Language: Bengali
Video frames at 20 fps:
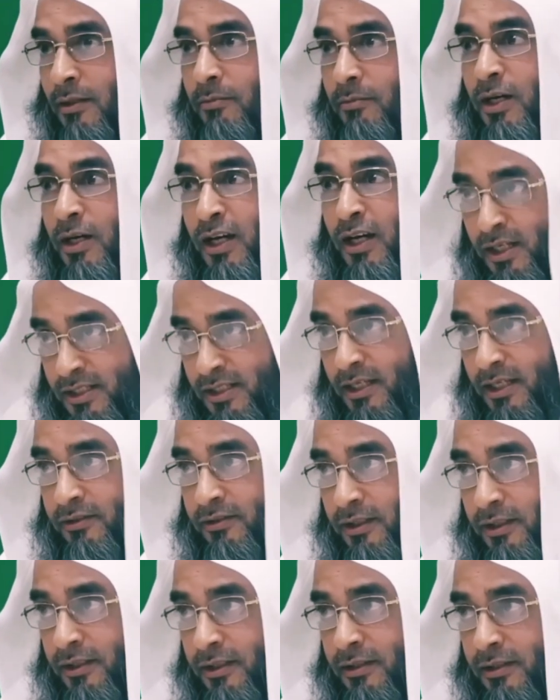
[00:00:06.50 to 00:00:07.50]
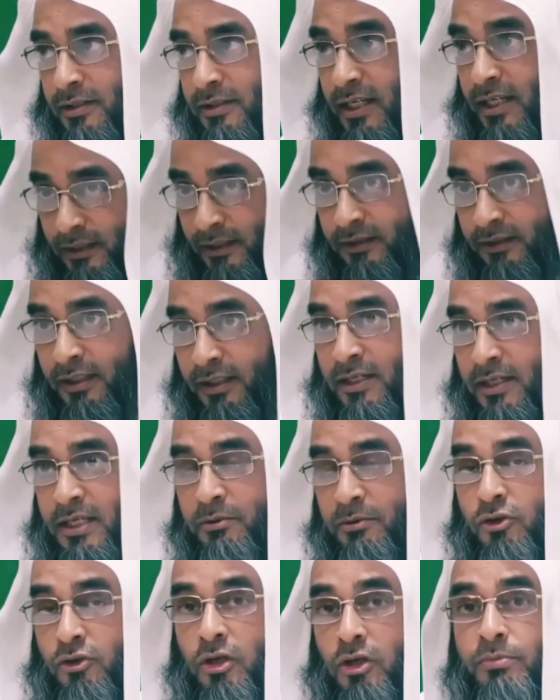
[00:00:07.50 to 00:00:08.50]
বাঙালি জাতি জাতি
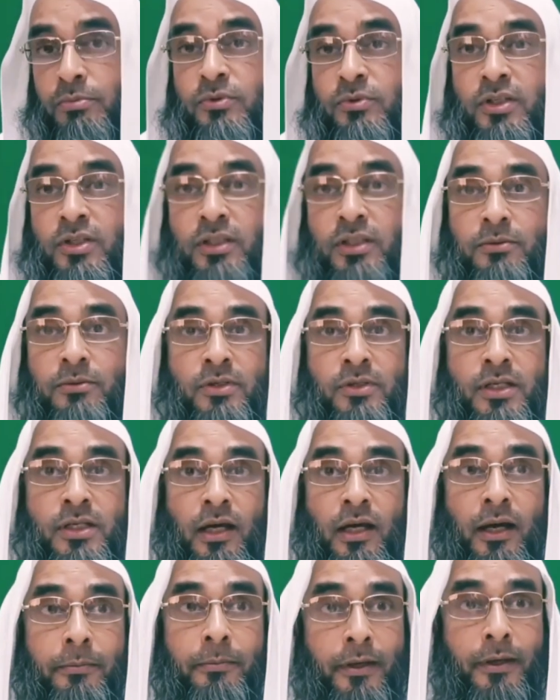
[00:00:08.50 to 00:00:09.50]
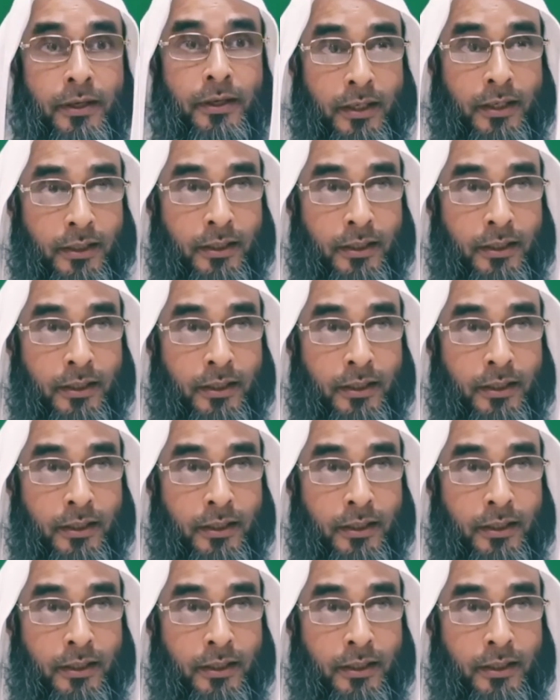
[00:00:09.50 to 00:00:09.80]
হিসাবে সবচেয়ে বেশি আবেগী